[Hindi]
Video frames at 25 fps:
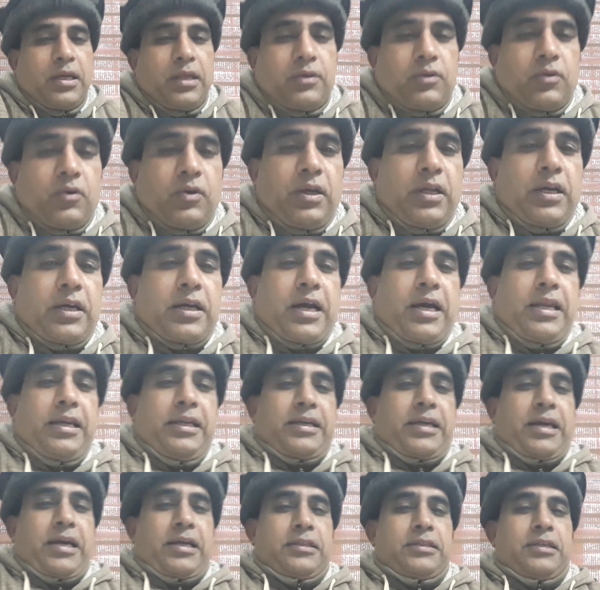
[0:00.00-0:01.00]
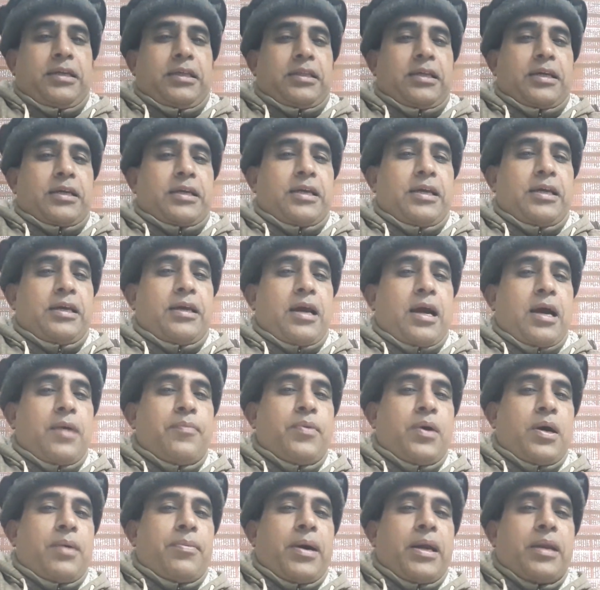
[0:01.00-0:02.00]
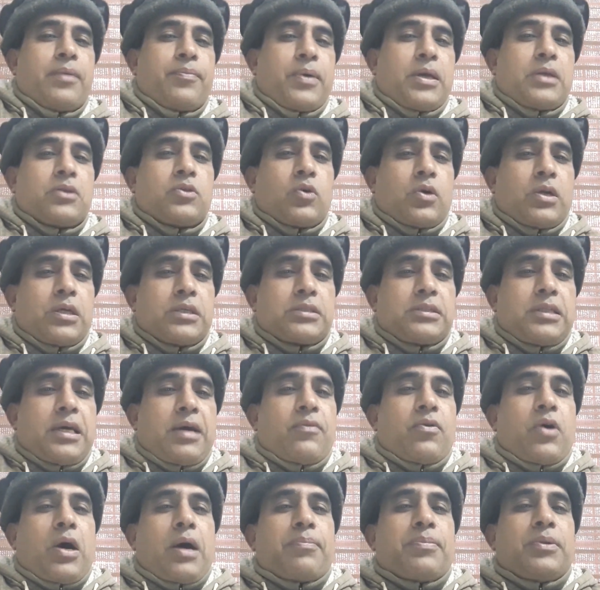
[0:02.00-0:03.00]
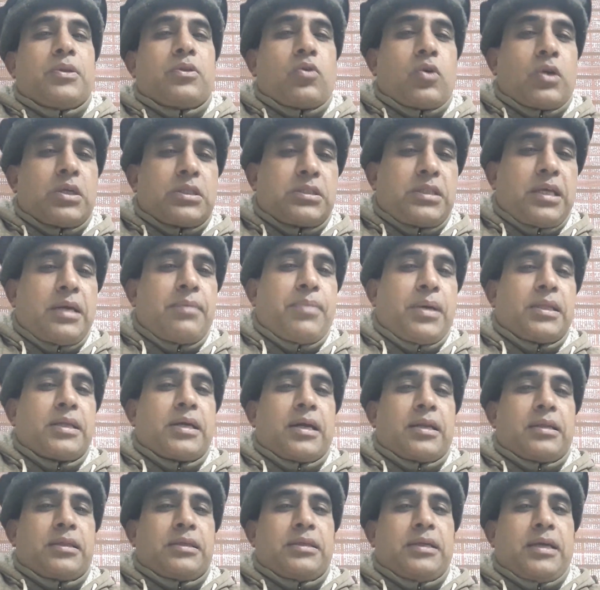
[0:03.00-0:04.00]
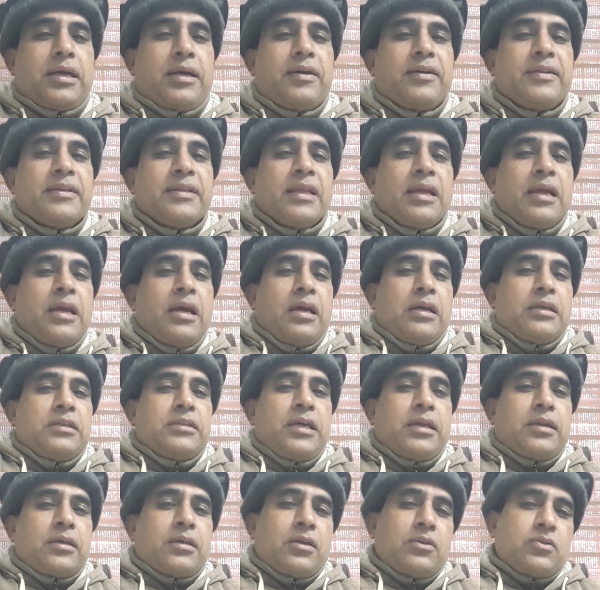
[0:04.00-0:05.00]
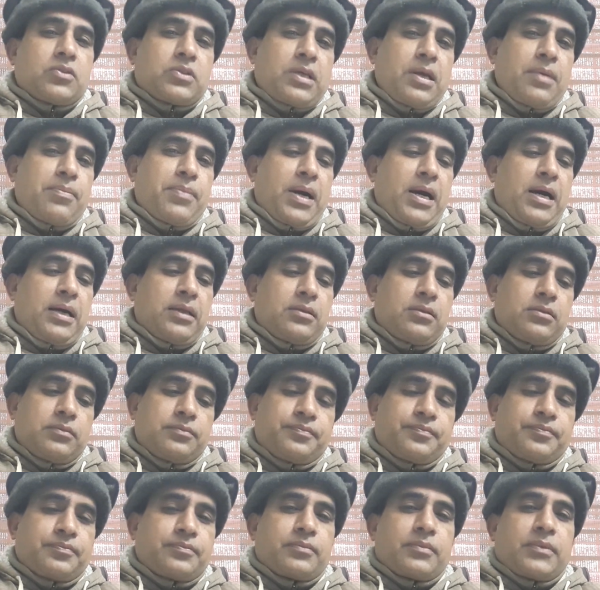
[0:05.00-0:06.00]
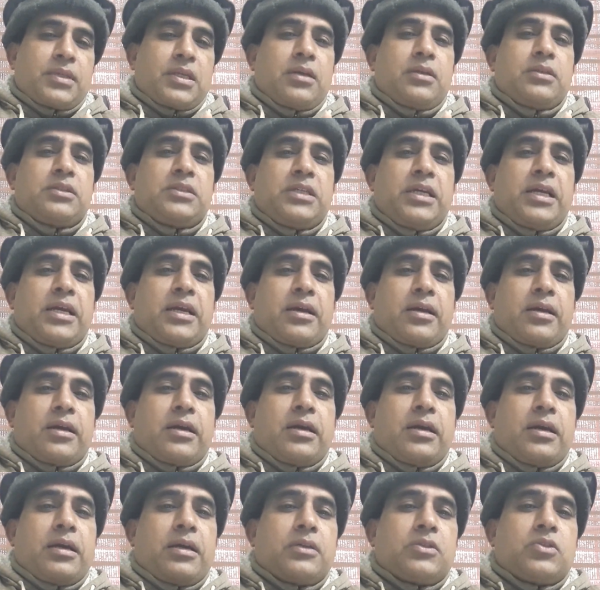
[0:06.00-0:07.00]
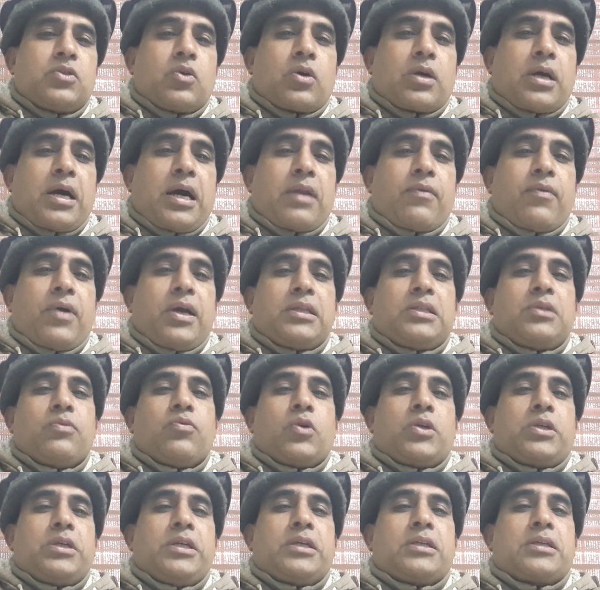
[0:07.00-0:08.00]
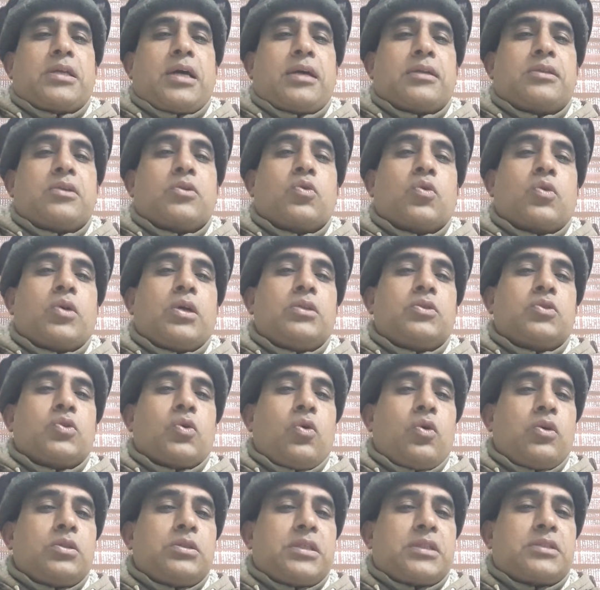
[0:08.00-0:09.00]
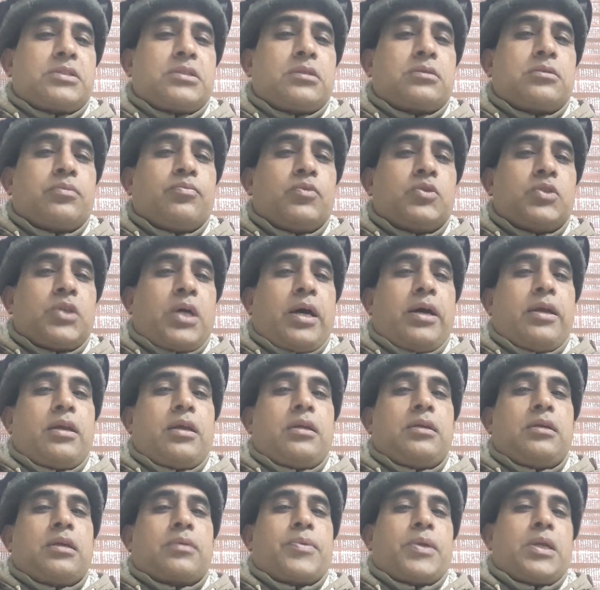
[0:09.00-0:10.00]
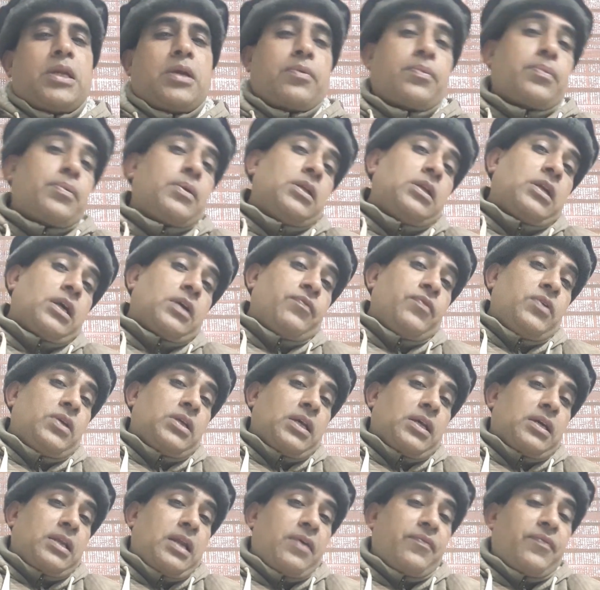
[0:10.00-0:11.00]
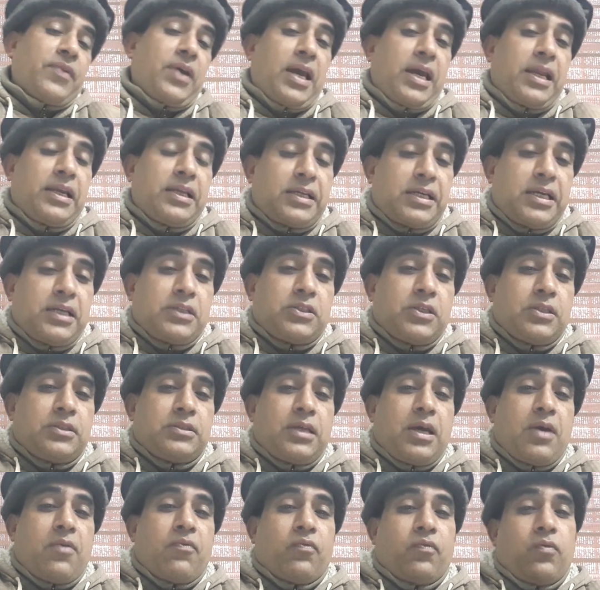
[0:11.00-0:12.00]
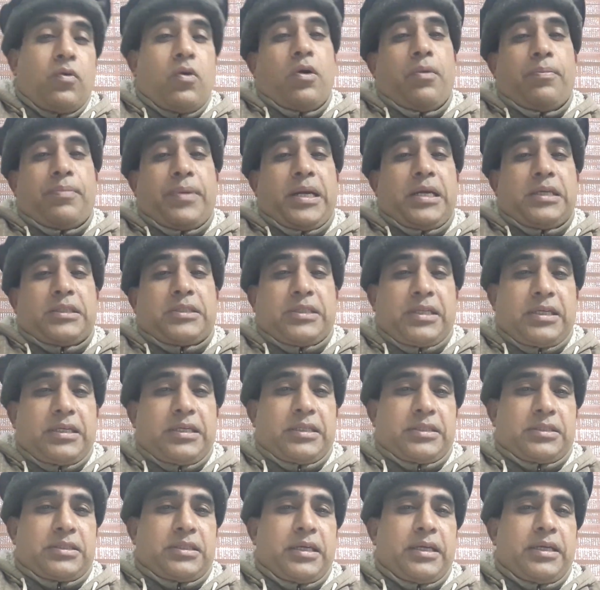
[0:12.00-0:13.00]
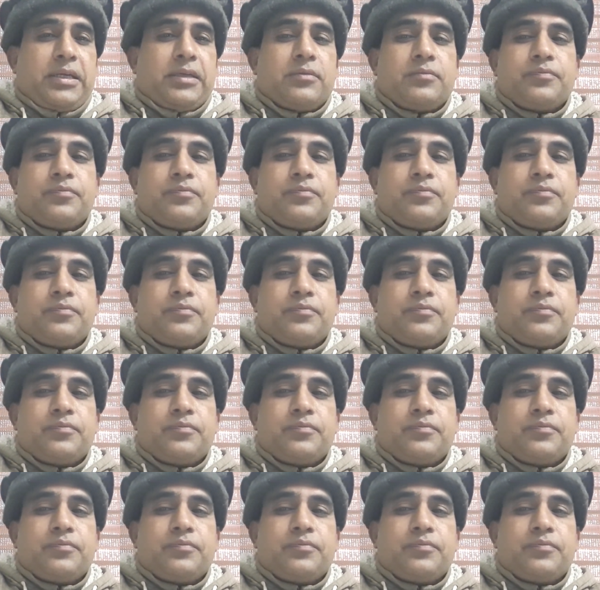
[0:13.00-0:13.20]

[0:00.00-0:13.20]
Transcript: हैं तो उन्होंने कल ही कह दिया था कि अब हमारे पास जो रास्ता है वो आपने तो रास्ता ही बंद कर दिया यानी कि उसके बाद ये जो कार्रवाई थी वो ठीक ठाक थी क्योंकि जो जस्टिस मुजाहिर अली नकवी के खिलाफ एलिगेशन हैं वो बड़े सीरियस थे